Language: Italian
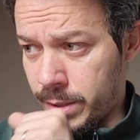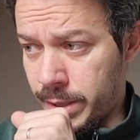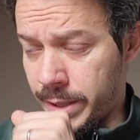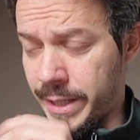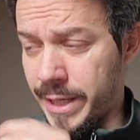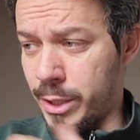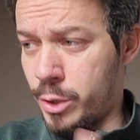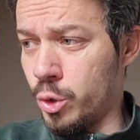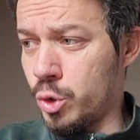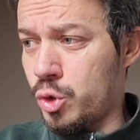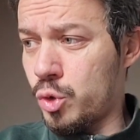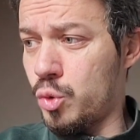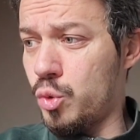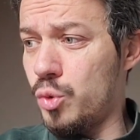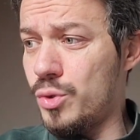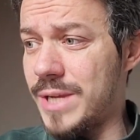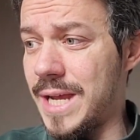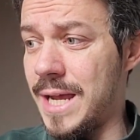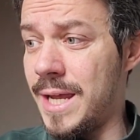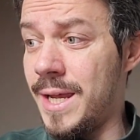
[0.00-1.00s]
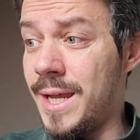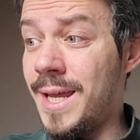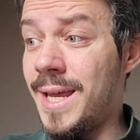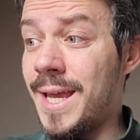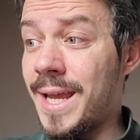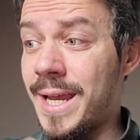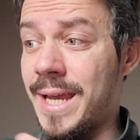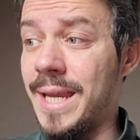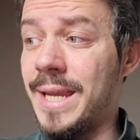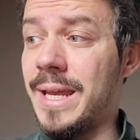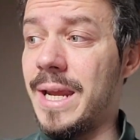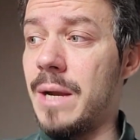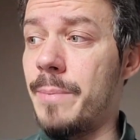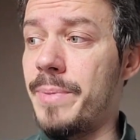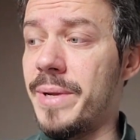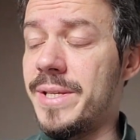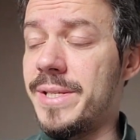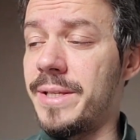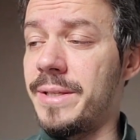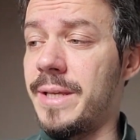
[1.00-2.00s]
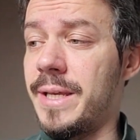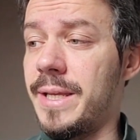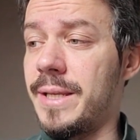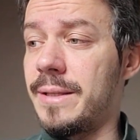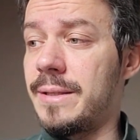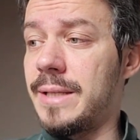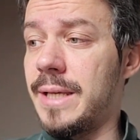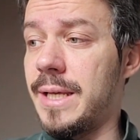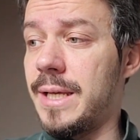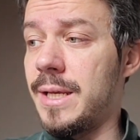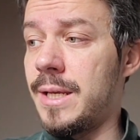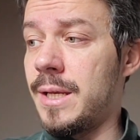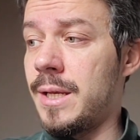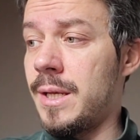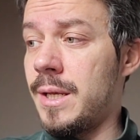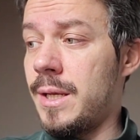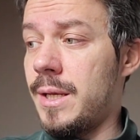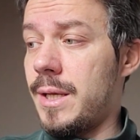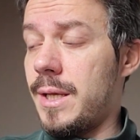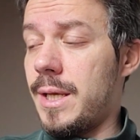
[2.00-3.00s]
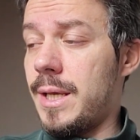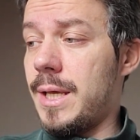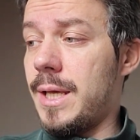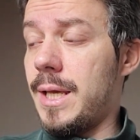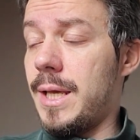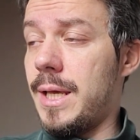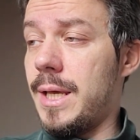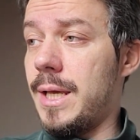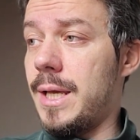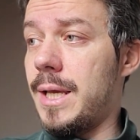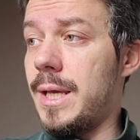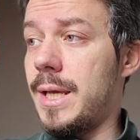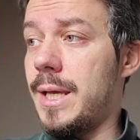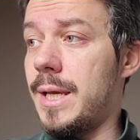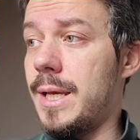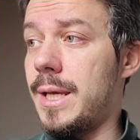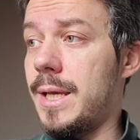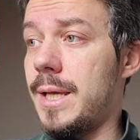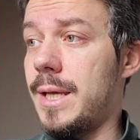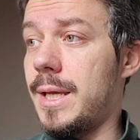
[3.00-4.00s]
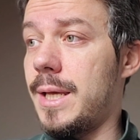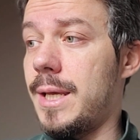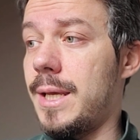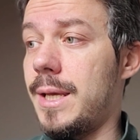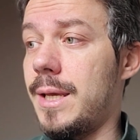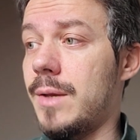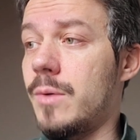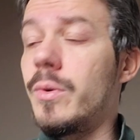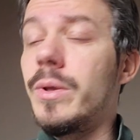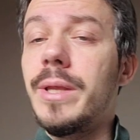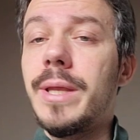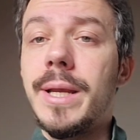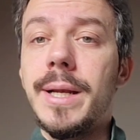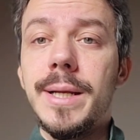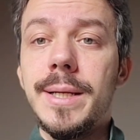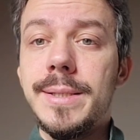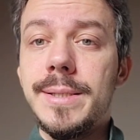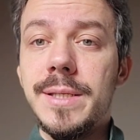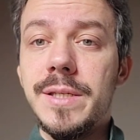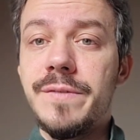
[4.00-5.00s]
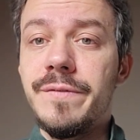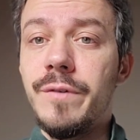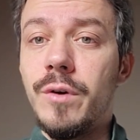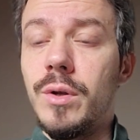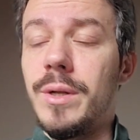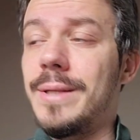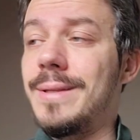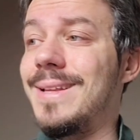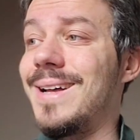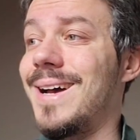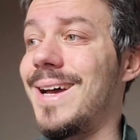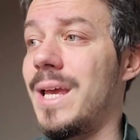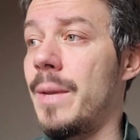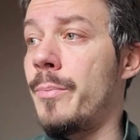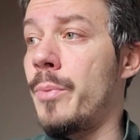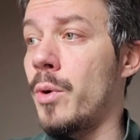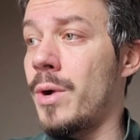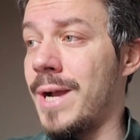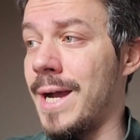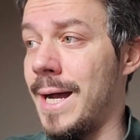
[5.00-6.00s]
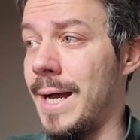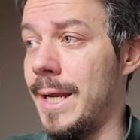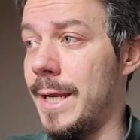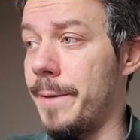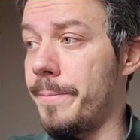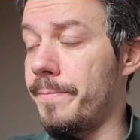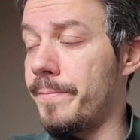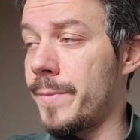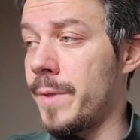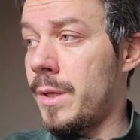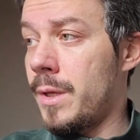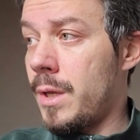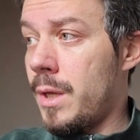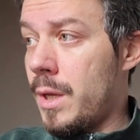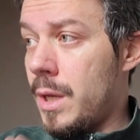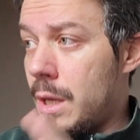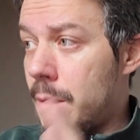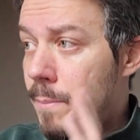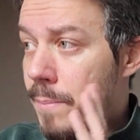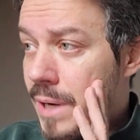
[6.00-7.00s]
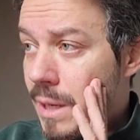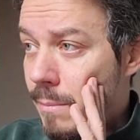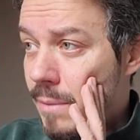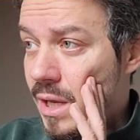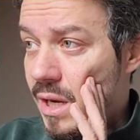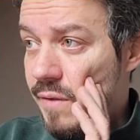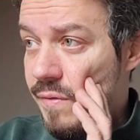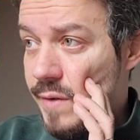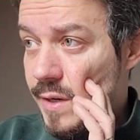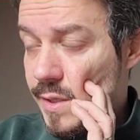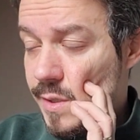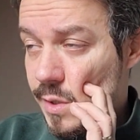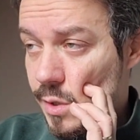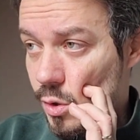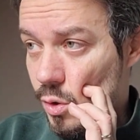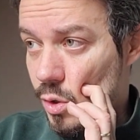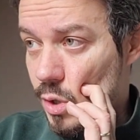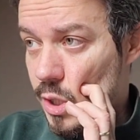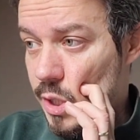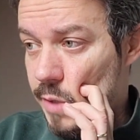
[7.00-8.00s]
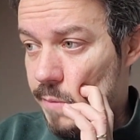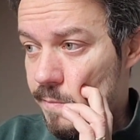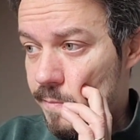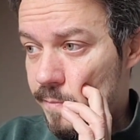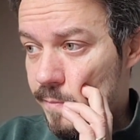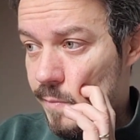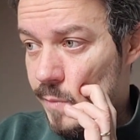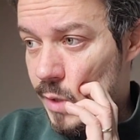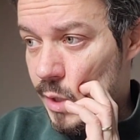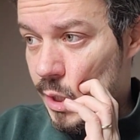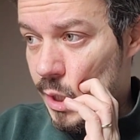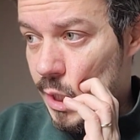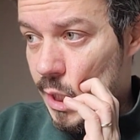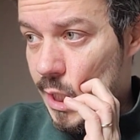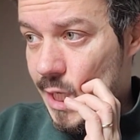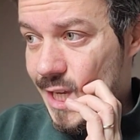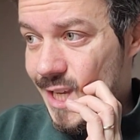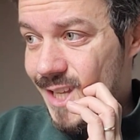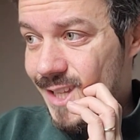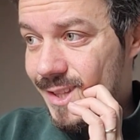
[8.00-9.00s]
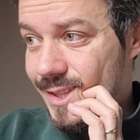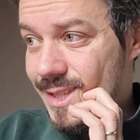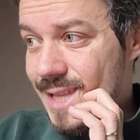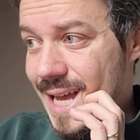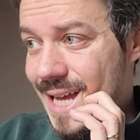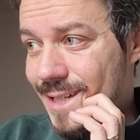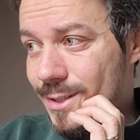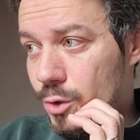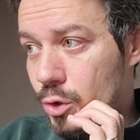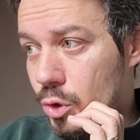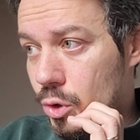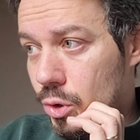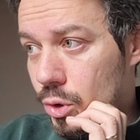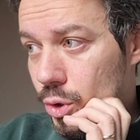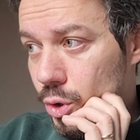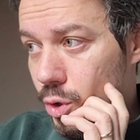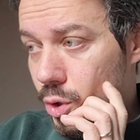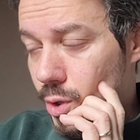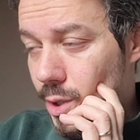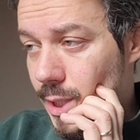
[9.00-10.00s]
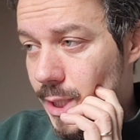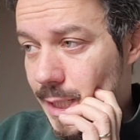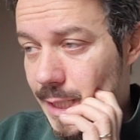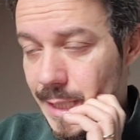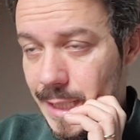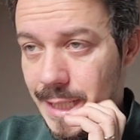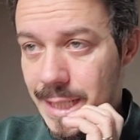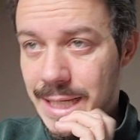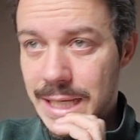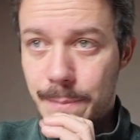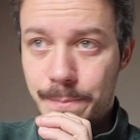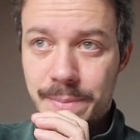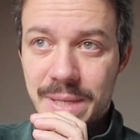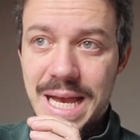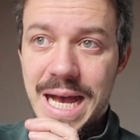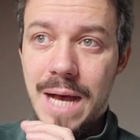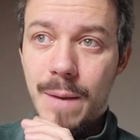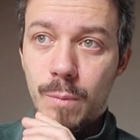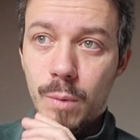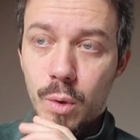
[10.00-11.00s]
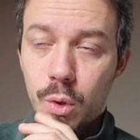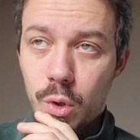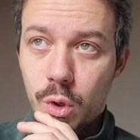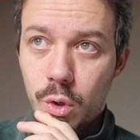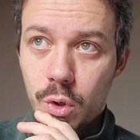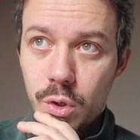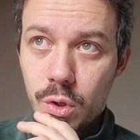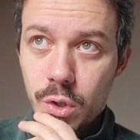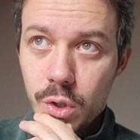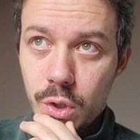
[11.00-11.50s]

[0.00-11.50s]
chiedo scusa, che ne era il presidente, e, e quindi ragazzi svolta epocale. Prime riflessioni. Intanto eh, capiamo